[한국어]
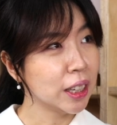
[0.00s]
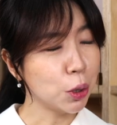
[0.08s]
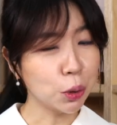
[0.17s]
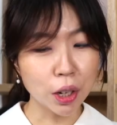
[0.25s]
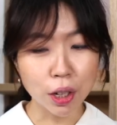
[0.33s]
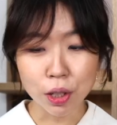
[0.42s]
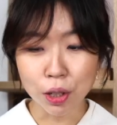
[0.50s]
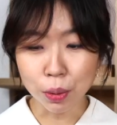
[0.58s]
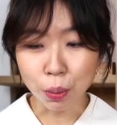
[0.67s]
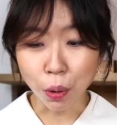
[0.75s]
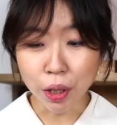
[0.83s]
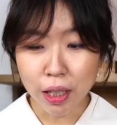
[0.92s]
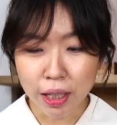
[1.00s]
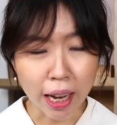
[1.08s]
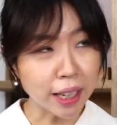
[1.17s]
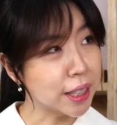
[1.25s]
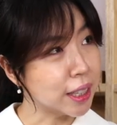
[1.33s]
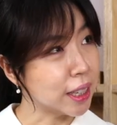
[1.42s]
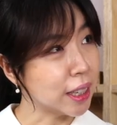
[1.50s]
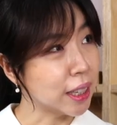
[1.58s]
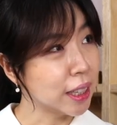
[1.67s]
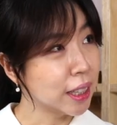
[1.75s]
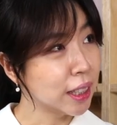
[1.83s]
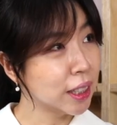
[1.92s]
여기에 지금 뭐 이사인지
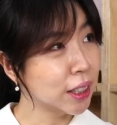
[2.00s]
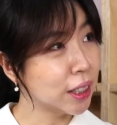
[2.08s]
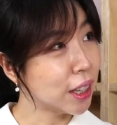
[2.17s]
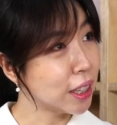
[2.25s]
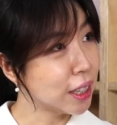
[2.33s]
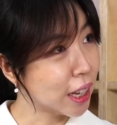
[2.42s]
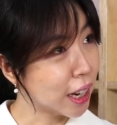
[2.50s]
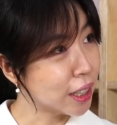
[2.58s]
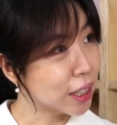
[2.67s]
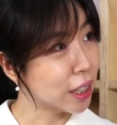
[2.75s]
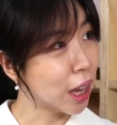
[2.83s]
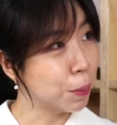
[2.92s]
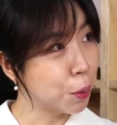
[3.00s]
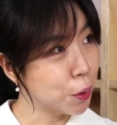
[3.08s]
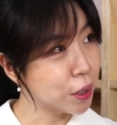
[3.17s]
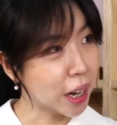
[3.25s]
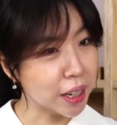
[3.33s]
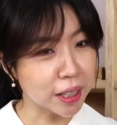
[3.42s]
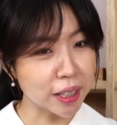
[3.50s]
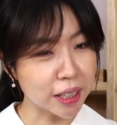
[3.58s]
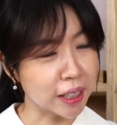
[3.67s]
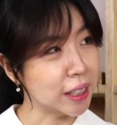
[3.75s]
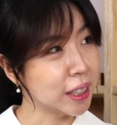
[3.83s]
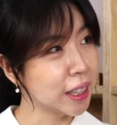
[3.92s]
등기된 이사인지
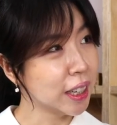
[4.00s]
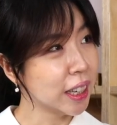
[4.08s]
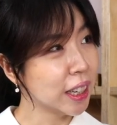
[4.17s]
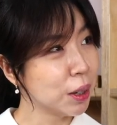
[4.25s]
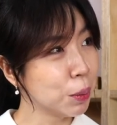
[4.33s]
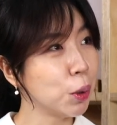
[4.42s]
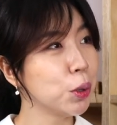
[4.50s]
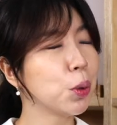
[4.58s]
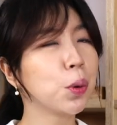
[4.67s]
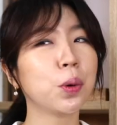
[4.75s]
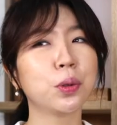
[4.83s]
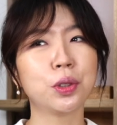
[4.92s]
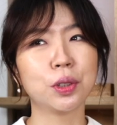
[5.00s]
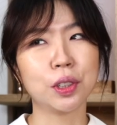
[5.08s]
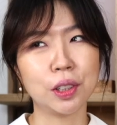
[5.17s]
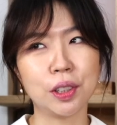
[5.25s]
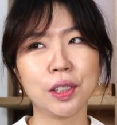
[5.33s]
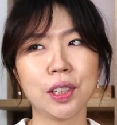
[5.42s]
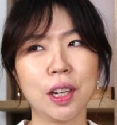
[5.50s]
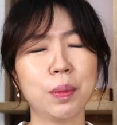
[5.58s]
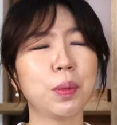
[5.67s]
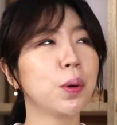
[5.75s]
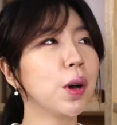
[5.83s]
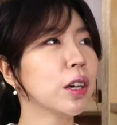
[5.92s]
대표이사인지 뭐 이런 것들을
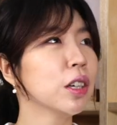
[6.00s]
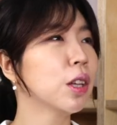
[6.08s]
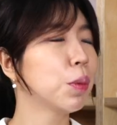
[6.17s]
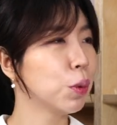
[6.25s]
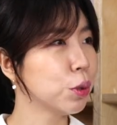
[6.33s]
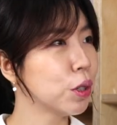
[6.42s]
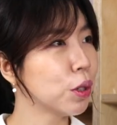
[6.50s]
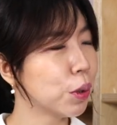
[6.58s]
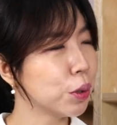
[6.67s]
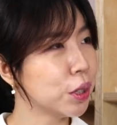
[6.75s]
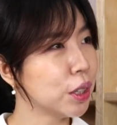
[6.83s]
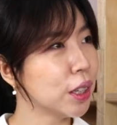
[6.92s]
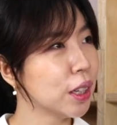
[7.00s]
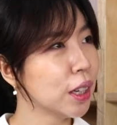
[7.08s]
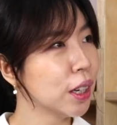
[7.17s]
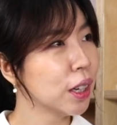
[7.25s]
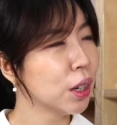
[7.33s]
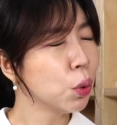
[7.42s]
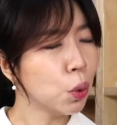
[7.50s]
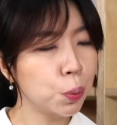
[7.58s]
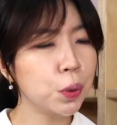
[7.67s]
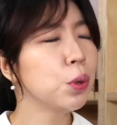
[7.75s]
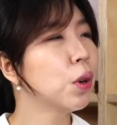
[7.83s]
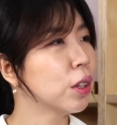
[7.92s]
한번 확인해 보시는 것이 꼭
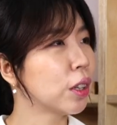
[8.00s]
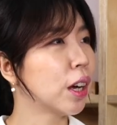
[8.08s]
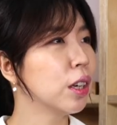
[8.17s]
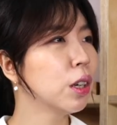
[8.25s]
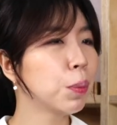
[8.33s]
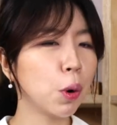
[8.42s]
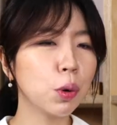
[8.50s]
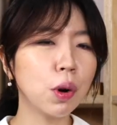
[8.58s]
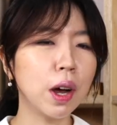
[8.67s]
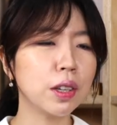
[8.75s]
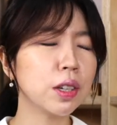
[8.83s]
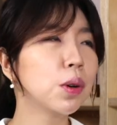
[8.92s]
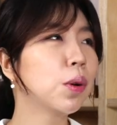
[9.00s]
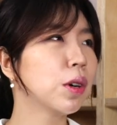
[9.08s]
필요하다. 이게 별거 아닌 것